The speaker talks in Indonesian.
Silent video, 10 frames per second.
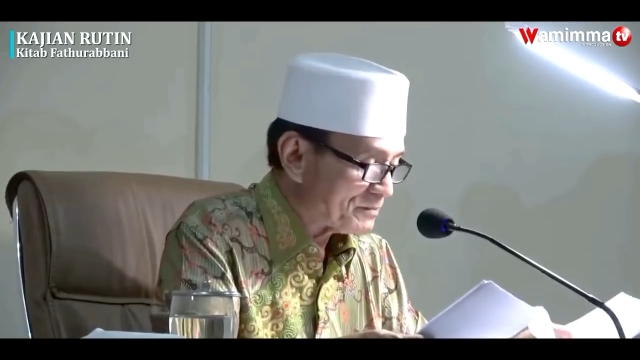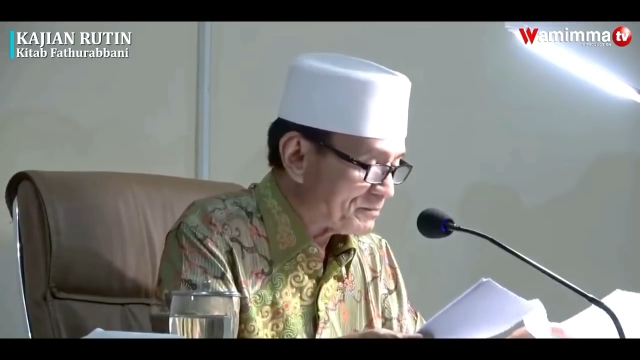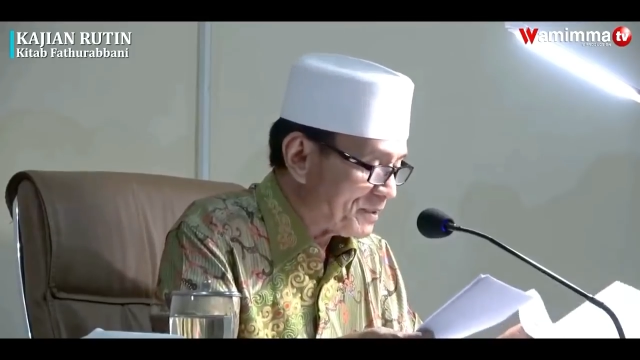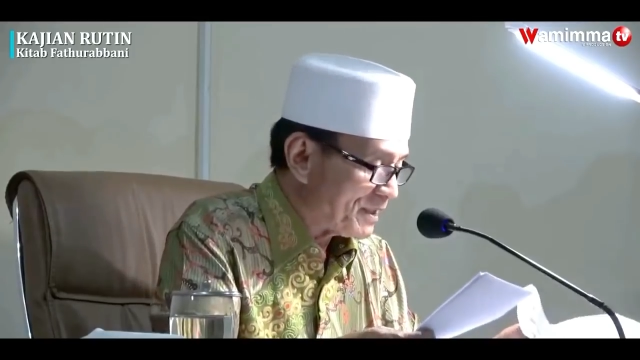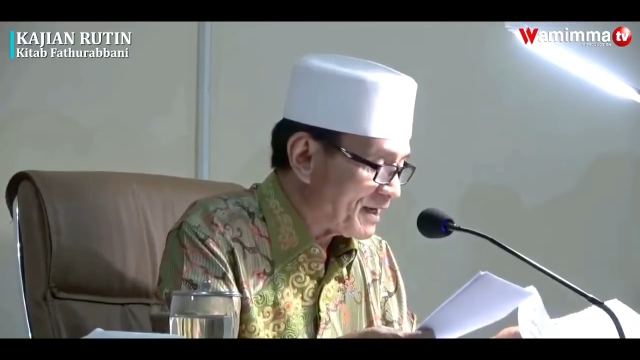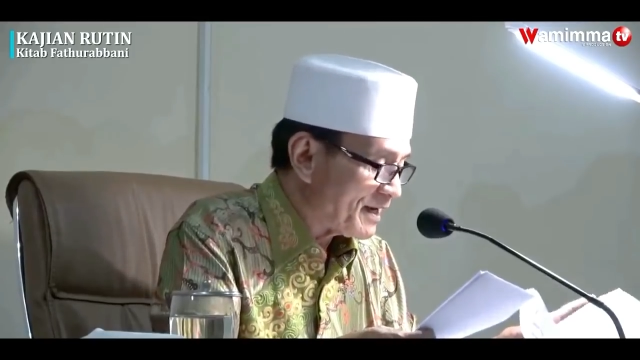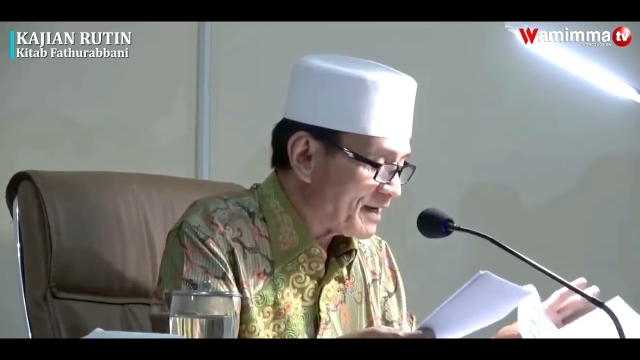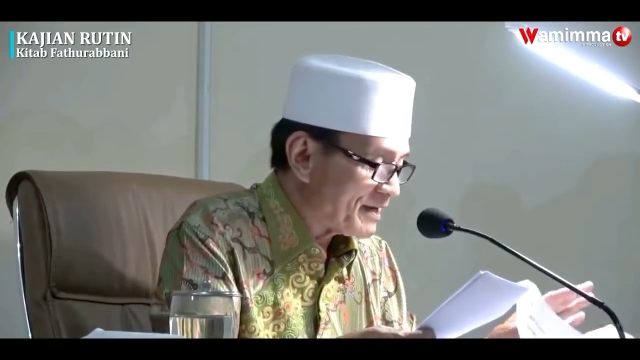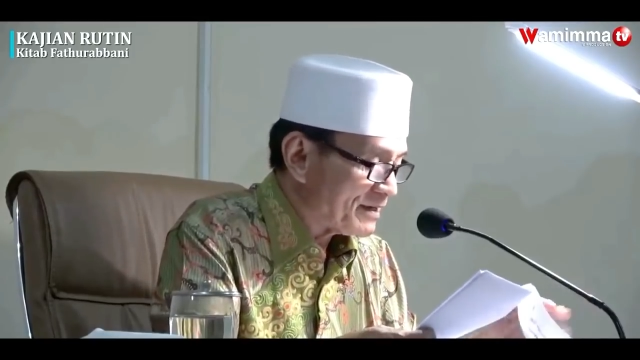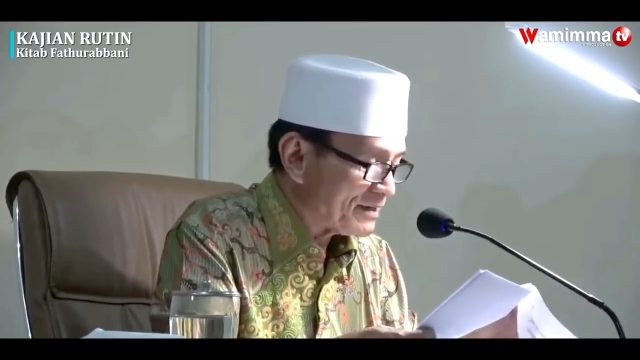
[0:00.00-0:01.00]

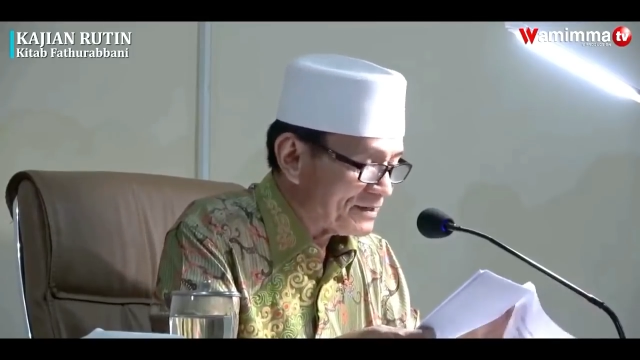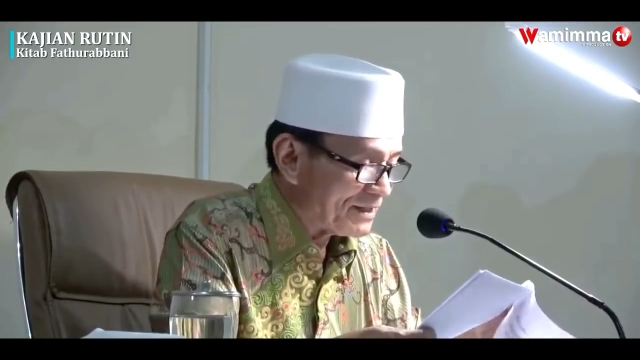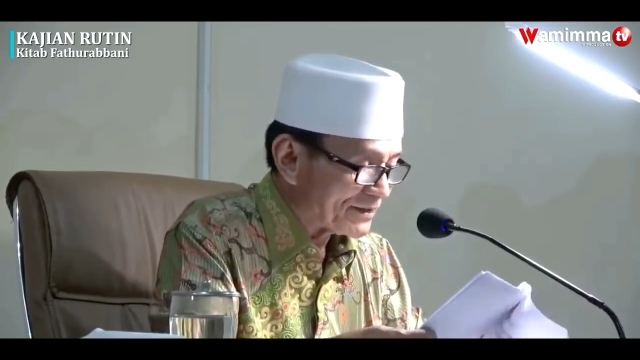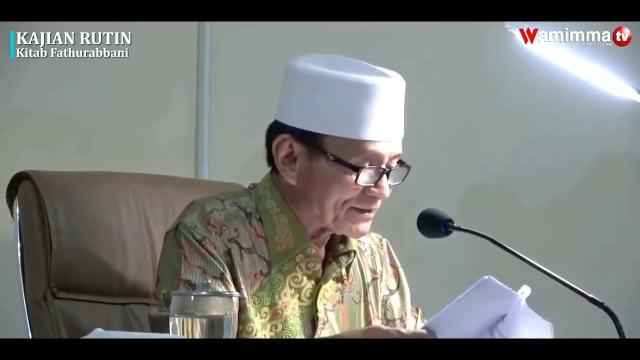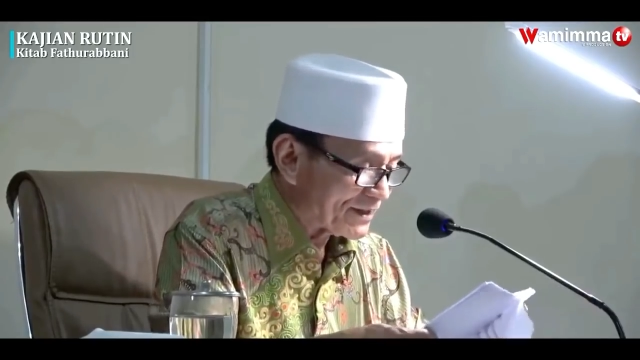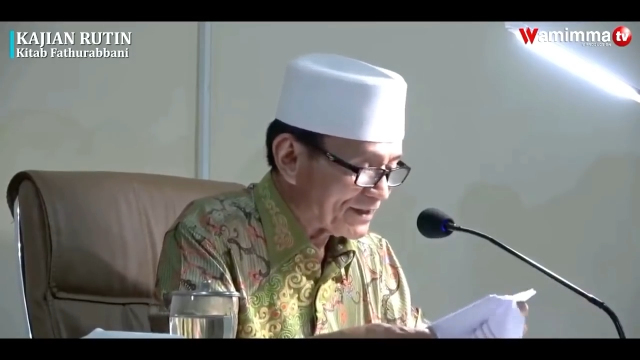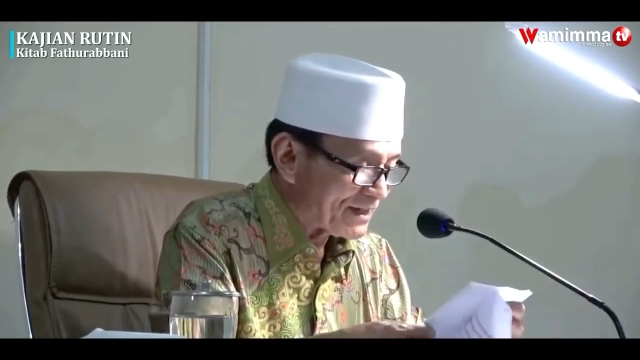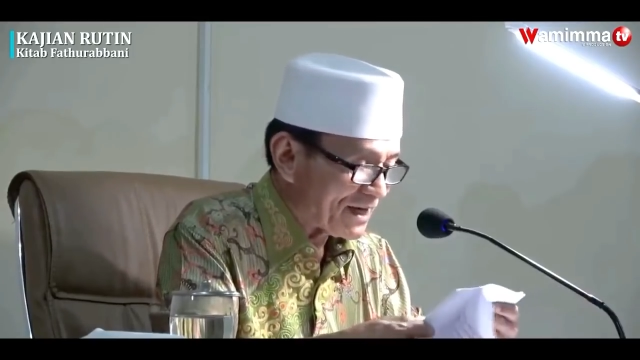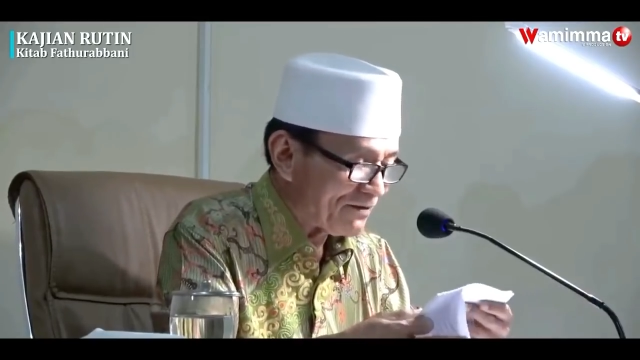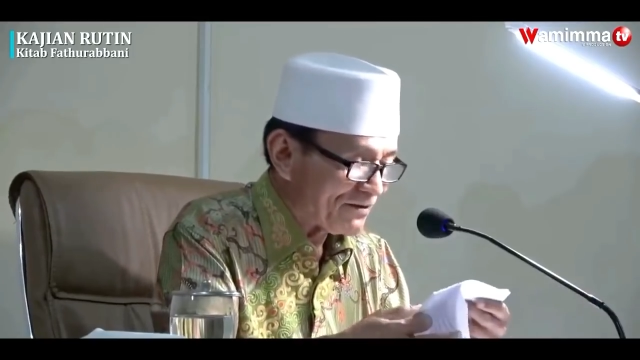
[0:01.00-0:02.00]
Bila yang
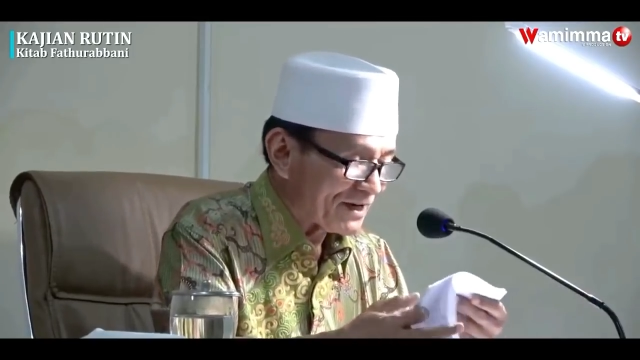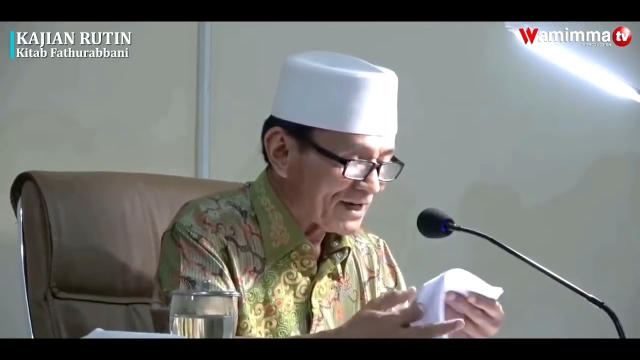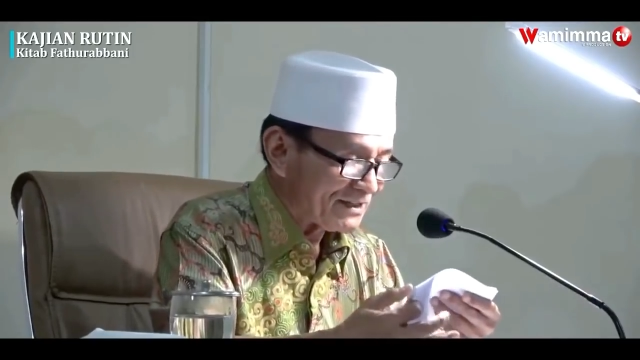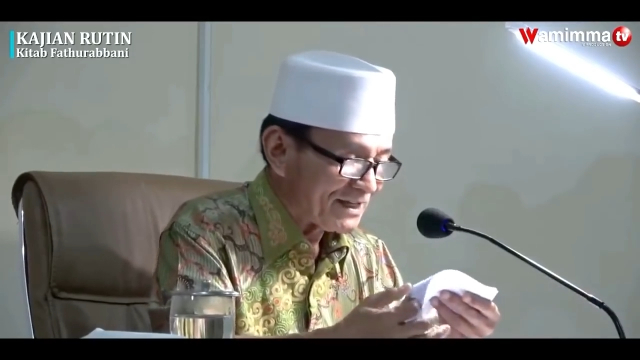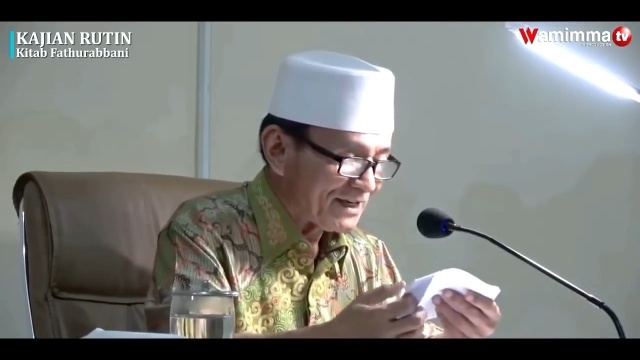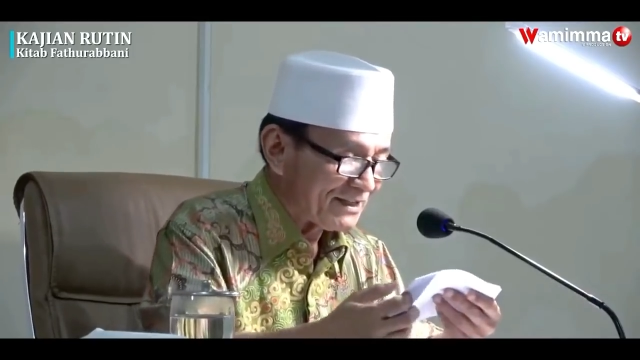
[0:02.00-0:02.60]
terkena orang yang